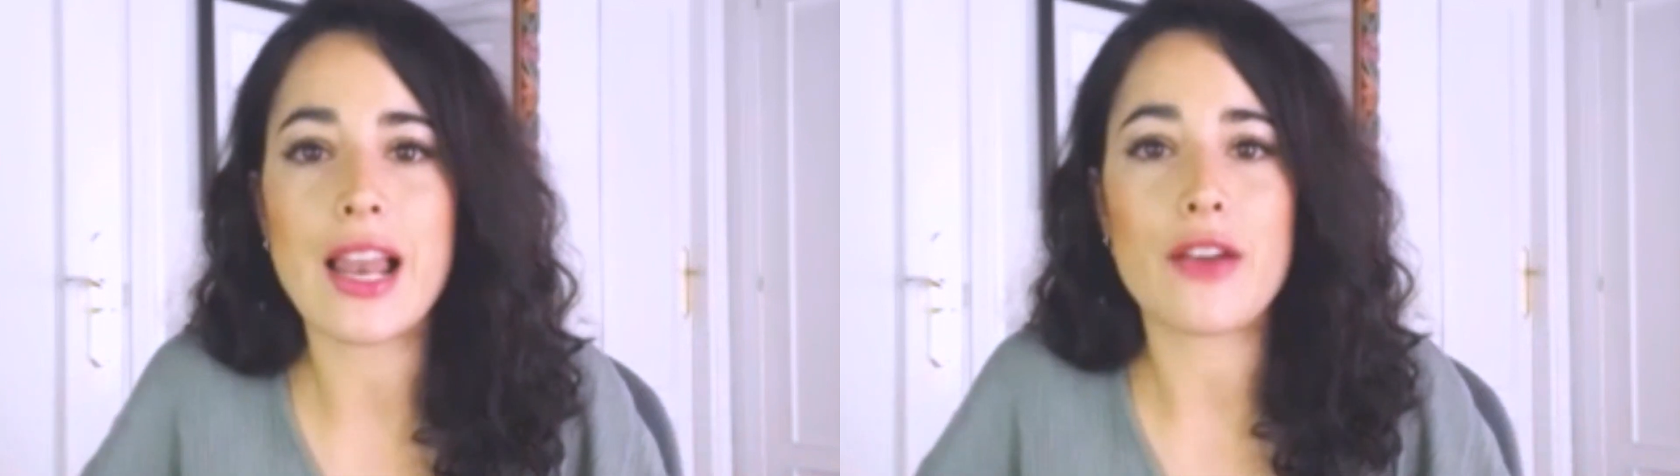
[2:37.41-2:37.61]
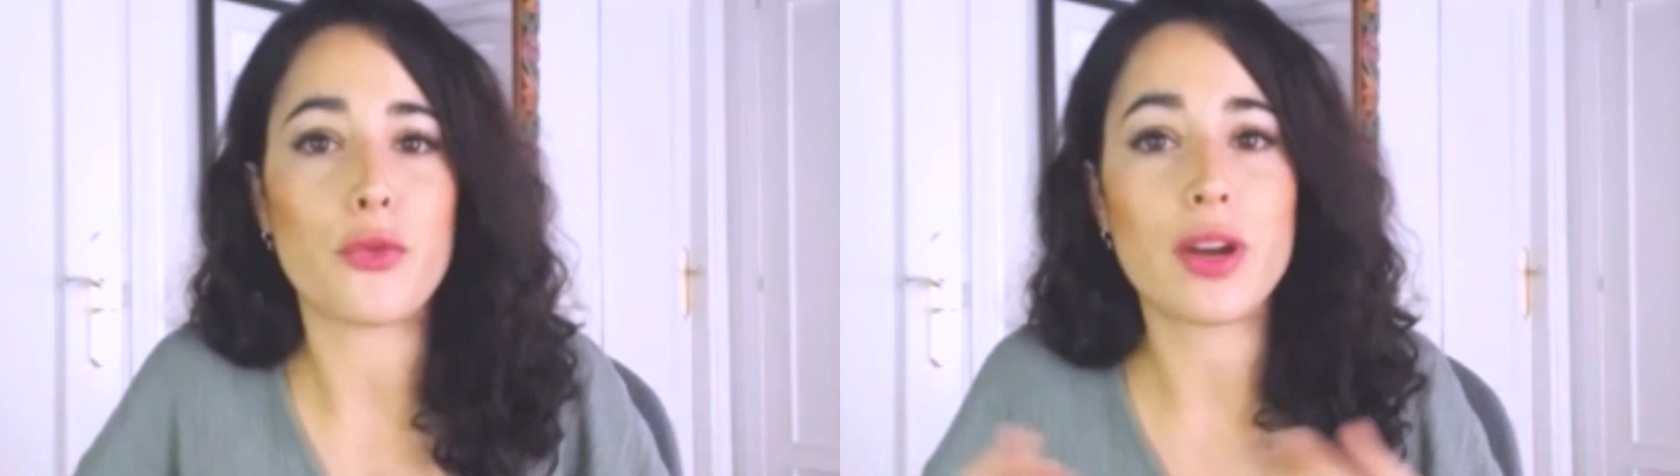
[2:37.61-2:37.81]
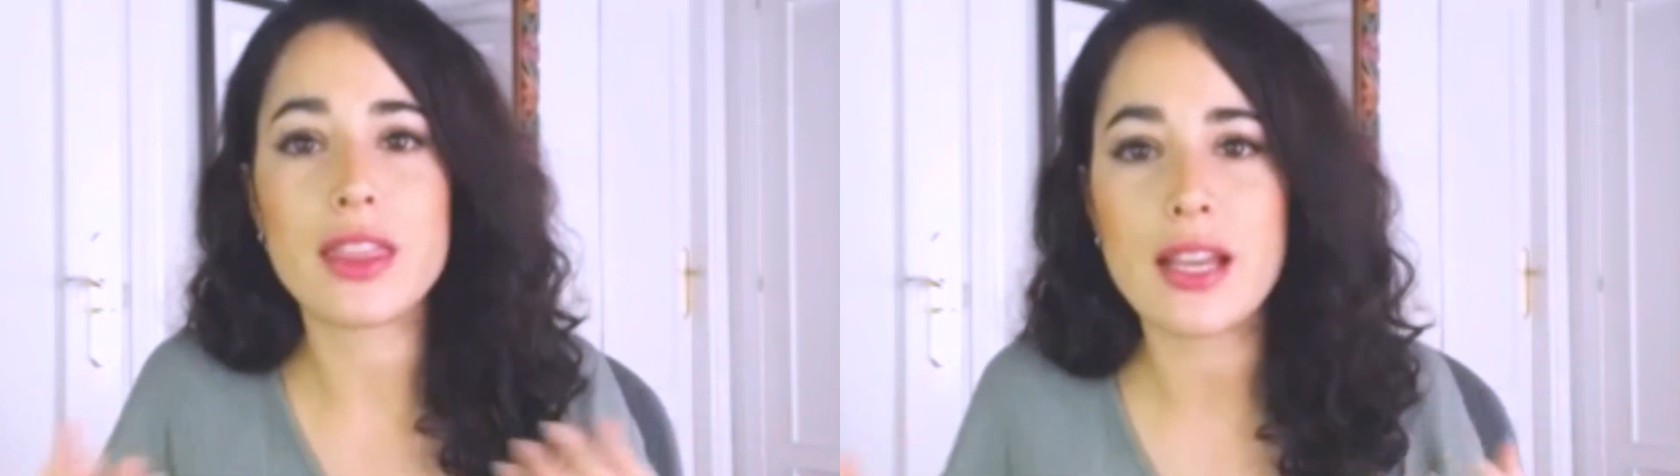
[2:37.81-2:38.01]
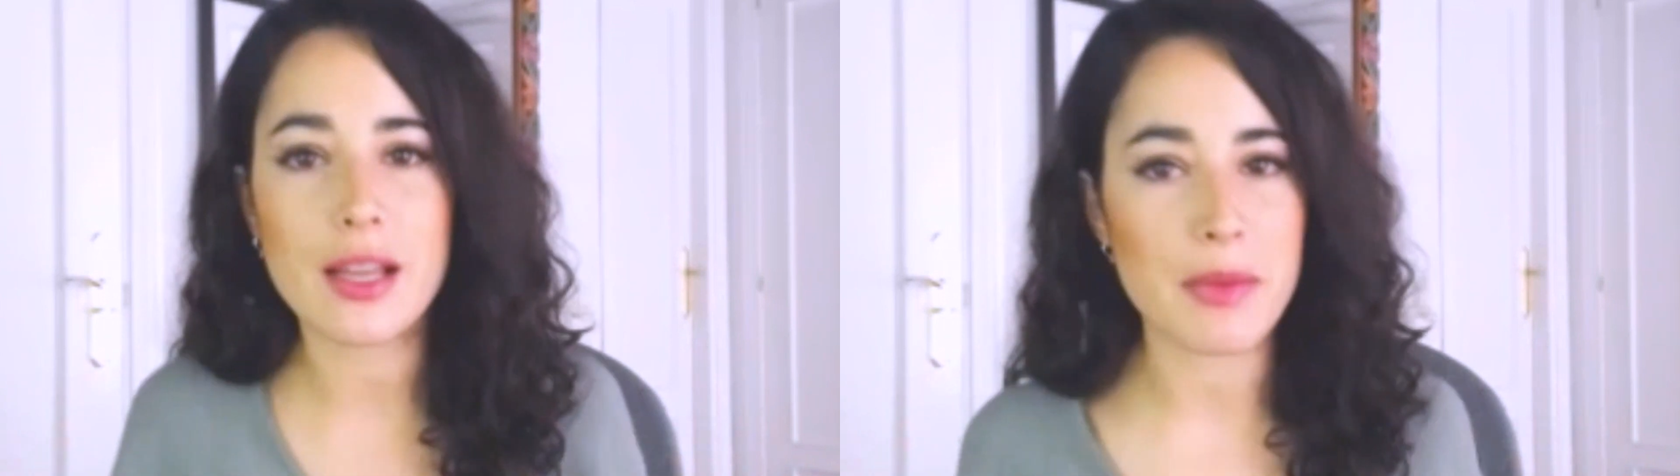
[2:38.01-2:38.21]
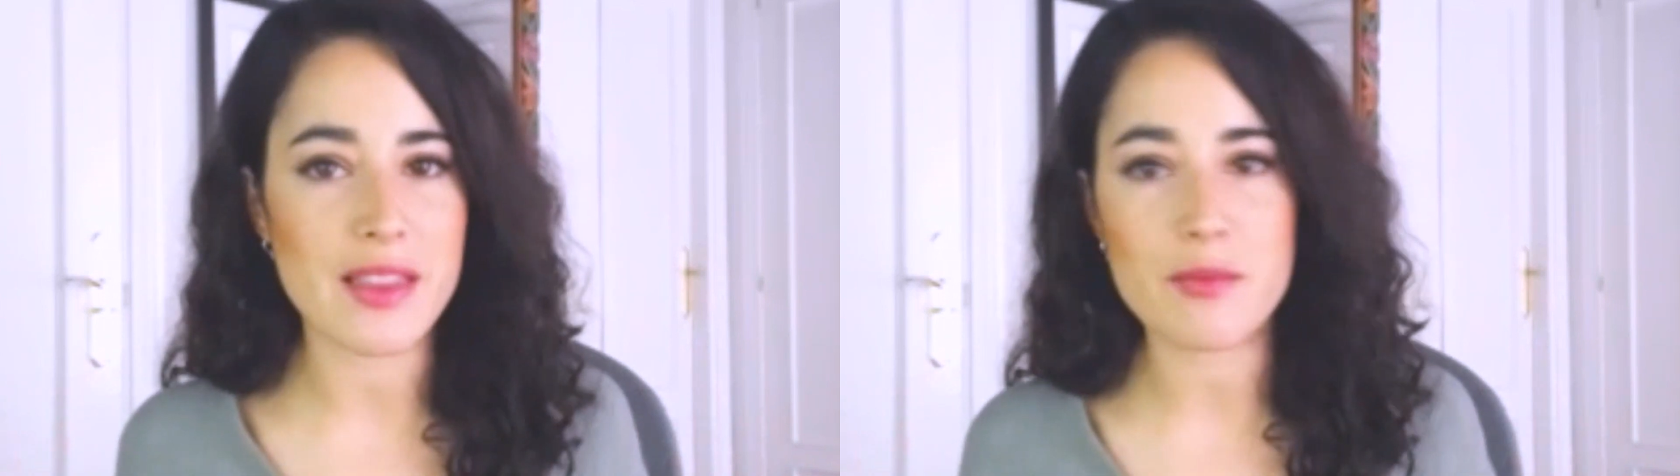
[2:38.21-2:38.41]
y la fuerza
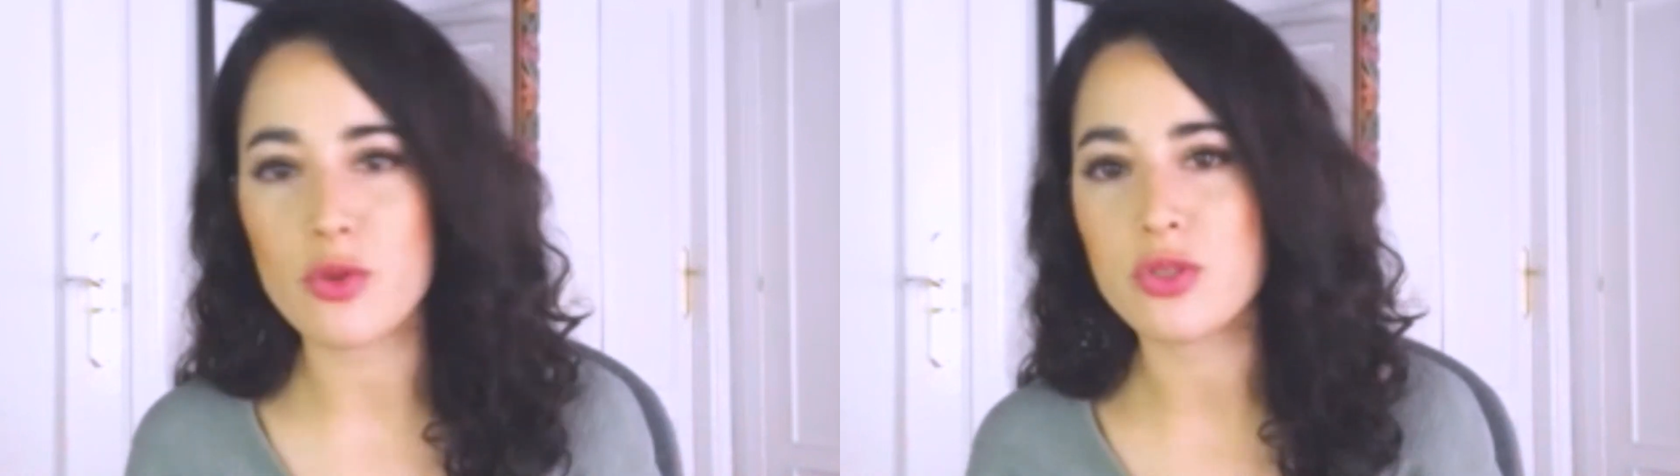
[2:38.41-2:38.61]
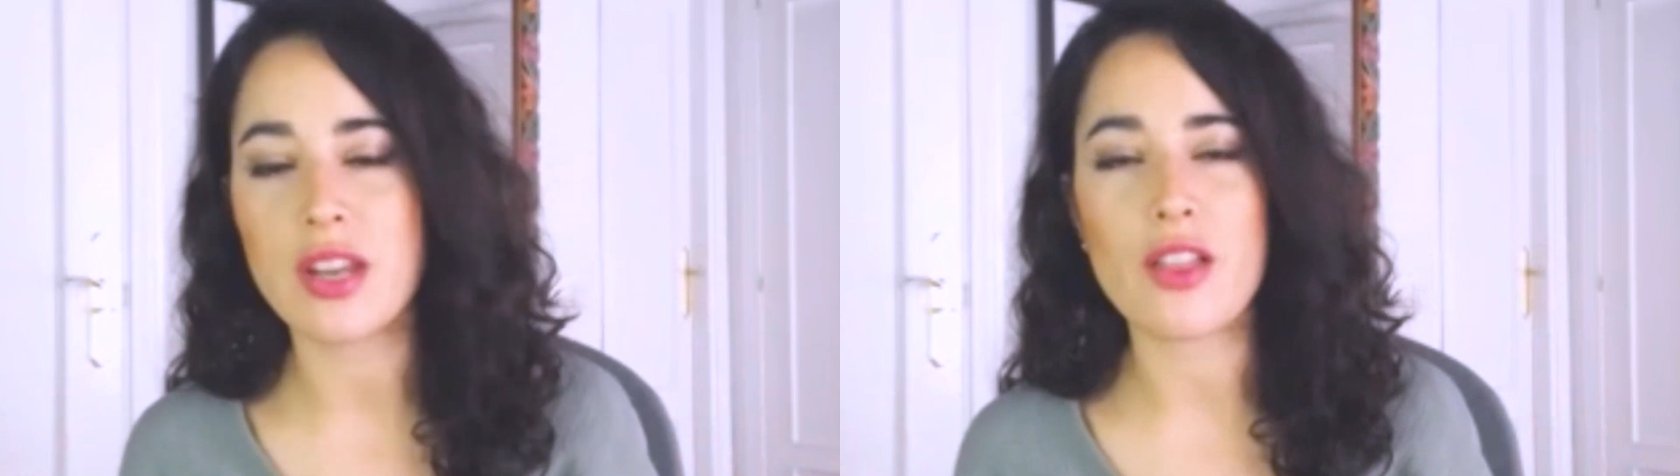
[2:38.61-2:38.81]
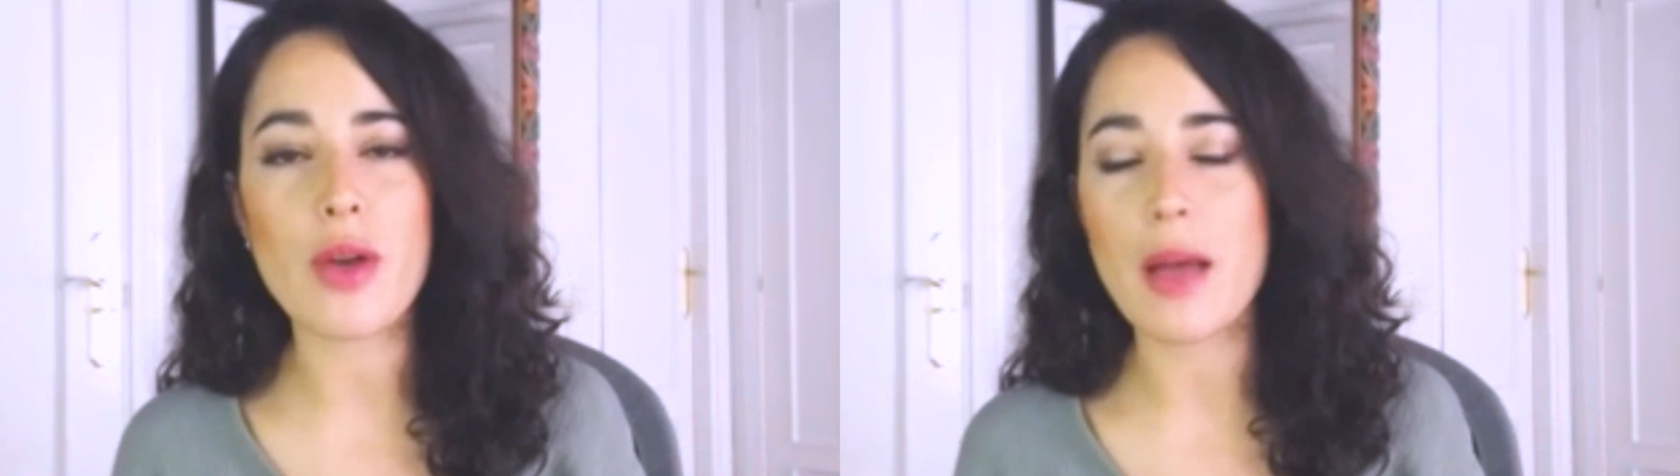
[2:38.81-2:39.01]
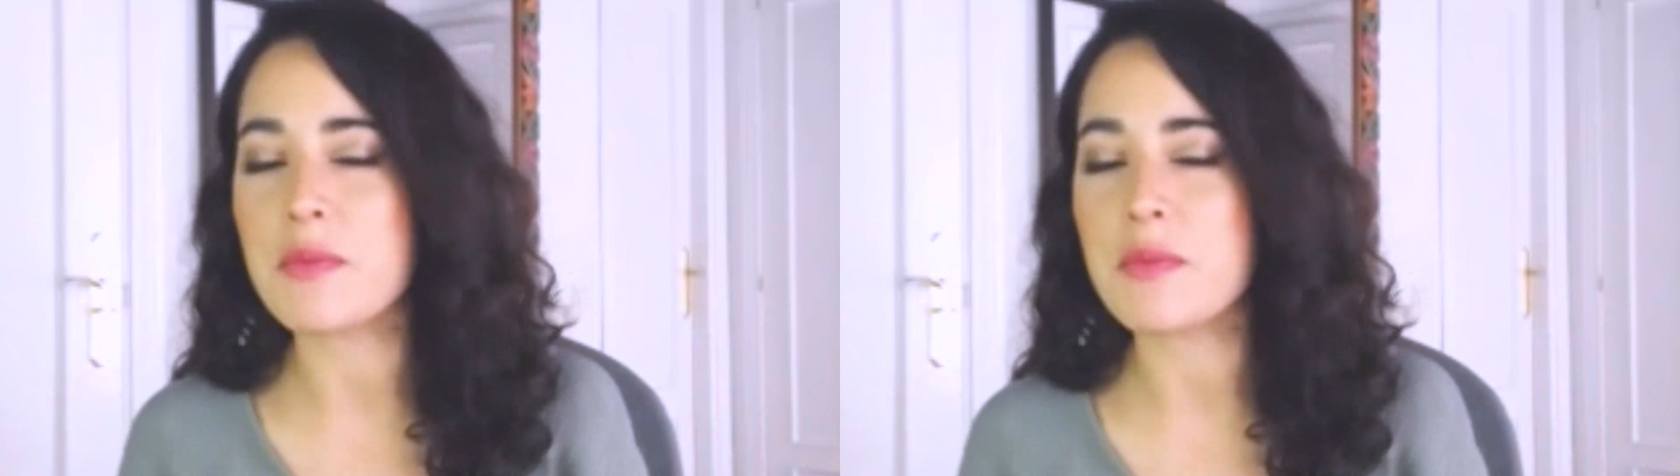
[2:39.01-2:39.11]
que me han demostrado